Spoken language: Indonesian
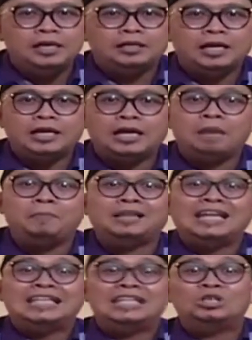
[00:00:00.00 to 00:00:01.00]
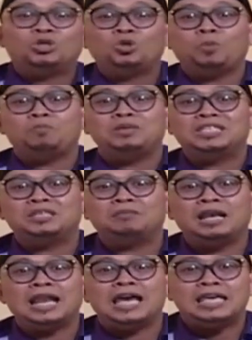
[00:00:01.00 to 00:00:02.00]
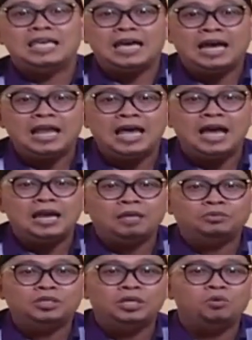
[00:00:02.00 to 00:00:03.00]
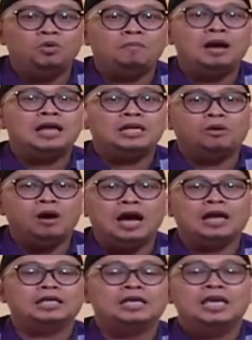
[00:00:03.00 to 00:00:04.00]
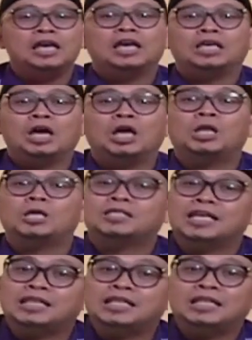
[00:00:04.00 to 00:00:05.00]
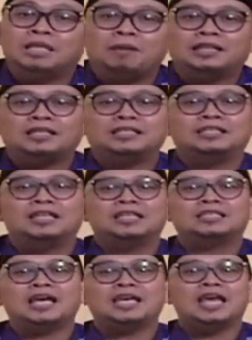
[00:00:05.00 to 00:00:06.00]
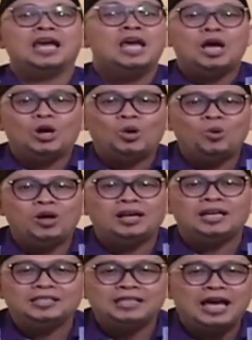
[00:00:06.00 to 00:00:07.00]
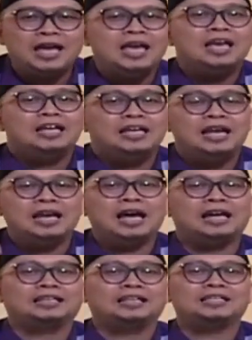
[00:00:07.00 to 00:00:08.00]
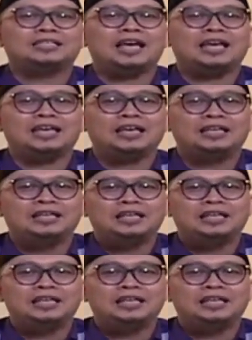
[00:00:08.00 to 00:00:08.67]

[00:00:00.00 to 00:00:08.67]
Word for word: Dan kenapa tadi ditutup bismillahi ala nafsi wa mali wa ahli. Ya Allah, saya titip atas diri saya, keluarga saya, dan harta saya.